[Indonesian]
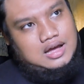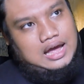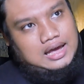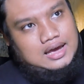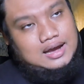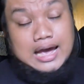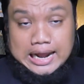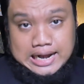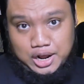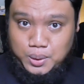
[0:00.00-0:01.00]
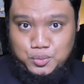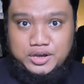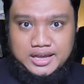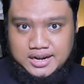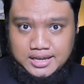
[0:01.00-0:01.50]
agak gak enak
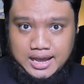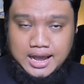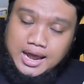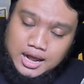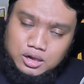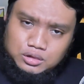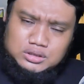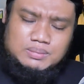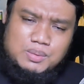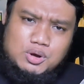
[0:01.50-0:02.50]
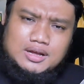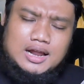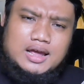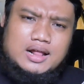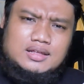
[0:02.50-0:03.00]
ngomongnya ini ya. Terutama buat
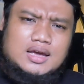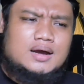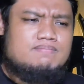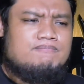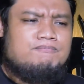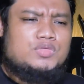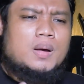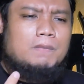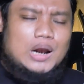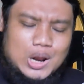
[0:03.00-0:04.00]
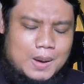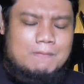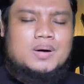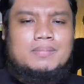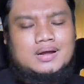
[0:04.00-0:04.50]
kalian yang
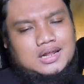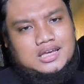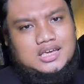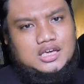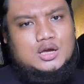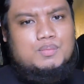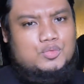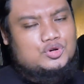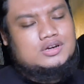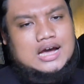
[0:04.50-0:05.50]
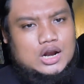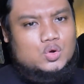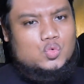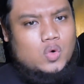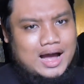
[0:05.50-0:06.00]
belum memiliki modal
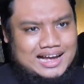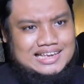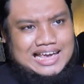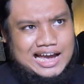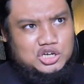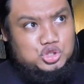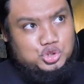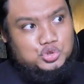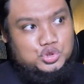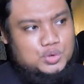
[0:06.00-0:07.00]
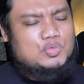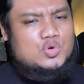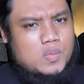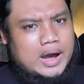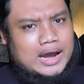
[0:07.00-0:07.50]
uang yang cukup
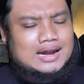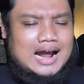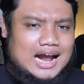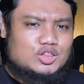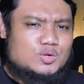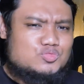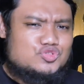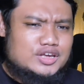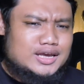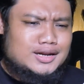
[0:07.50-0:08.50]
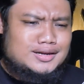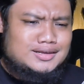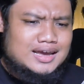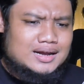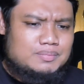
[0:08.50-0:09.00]
lumayan atau mungkin
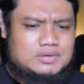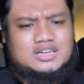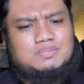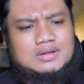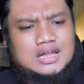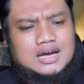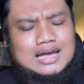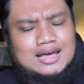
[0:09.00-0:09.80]
yang bisa dibilang